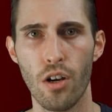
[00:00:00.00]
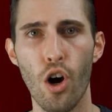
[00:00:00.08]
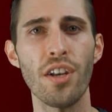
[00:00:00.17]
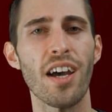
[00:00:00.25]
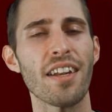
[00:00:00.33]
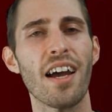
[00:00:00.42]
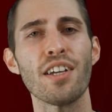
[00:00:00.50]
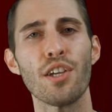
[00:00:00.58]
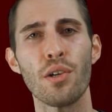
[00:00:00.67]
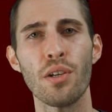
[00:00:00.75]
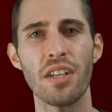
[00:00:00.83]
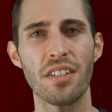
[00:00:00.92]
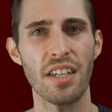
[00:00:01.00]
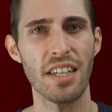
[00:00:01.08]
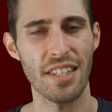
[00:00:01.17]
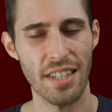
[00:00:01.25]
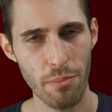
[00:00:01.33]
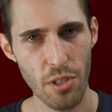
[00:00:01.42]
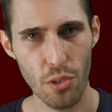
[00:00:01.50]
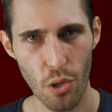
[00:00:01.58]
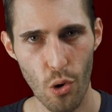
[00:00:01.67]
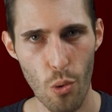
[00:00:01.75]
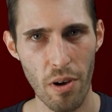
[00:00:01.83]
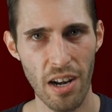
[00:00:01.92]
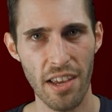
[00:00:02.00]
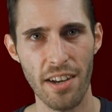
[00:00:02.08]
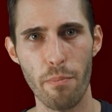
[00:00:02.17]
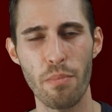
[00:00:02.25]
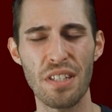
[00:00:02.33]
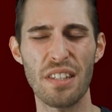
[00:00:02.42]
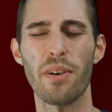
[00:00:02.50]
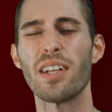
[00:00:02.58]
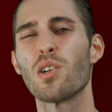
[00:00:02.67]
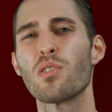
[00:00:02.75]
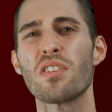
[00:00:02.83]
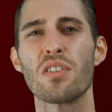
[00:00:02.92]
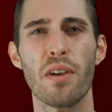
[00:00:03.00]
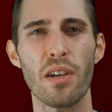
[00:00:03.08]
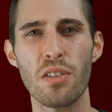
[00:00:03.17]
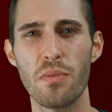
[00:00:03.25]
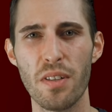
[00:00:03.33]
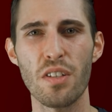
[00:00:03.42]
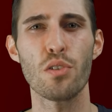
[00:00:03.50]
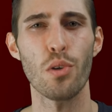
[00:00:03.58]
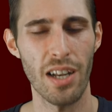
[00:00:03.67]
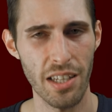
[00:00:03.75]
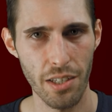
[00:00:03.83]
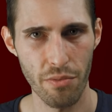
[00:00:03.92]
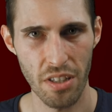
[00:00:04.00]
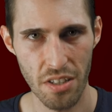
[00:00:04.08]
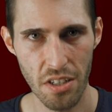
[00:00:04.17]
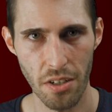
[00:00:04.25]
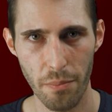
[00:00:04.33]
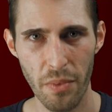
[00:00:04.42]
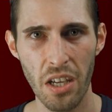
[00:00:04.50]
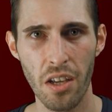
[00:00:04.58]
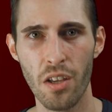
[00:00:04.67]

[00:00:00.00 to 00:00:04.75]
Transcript: Honda hat angekündigt, sein gesamtes Europa-Lineup bis 2022 zu elektrifizieren.